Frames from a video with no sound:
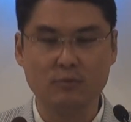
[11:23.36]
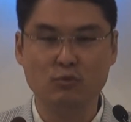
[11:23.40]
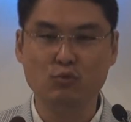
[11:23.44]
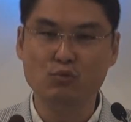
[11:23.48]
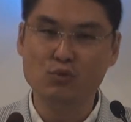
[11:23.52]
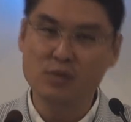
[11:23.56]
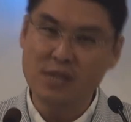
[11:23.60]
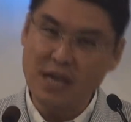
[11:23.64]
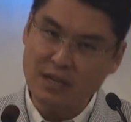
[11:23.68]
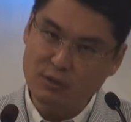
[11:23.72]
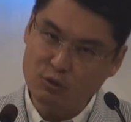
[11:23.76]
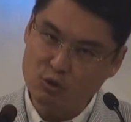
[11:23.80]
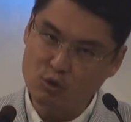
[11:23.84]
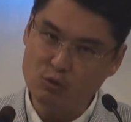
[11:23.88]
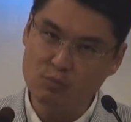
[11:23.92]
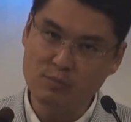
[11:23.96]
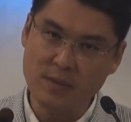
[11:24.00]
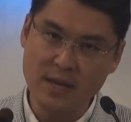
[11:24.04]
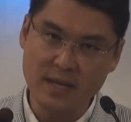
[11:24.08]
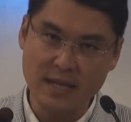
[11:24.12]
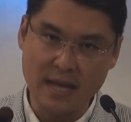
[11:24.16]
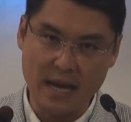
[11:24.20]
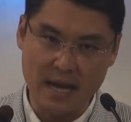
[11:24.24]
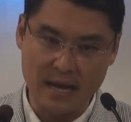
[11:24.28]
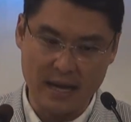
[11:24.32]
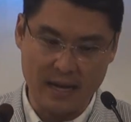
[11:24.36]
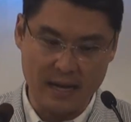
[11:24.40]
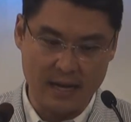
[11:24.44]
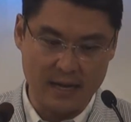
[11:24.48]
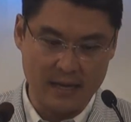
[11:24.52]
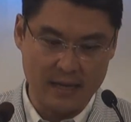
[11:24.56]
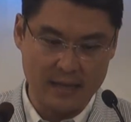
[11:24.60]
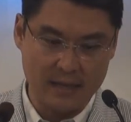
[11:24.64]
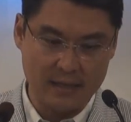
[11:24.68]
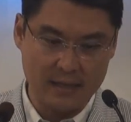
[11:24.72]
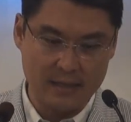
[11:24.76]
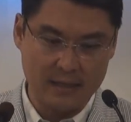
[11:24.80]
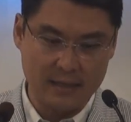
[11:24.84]
우상
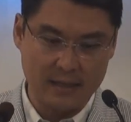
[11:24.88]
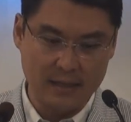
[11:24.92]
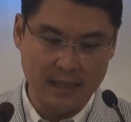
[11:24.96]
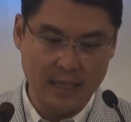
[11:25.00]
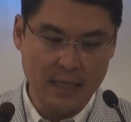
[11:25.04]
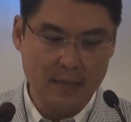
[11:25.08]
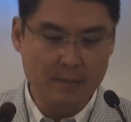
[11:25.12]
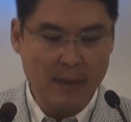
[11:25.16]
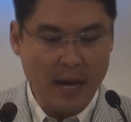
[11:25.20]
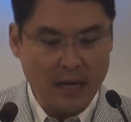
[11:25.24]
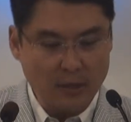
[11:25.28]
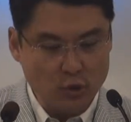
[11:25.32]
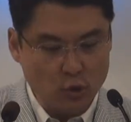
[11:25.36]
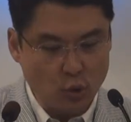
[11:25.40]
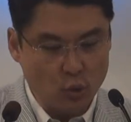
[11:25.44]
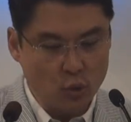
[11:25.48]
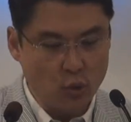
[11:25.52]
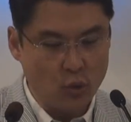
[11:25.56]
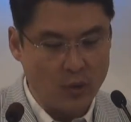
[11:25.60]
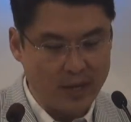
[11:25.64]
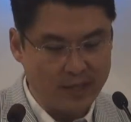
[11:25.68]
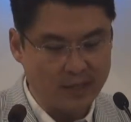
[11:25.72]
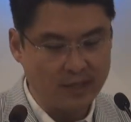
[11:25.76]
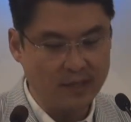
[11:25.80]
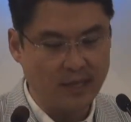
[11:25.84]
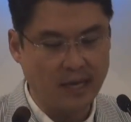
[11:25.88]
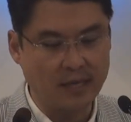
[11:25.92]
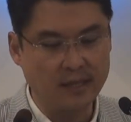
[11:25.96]
숭배나 이방 종교와는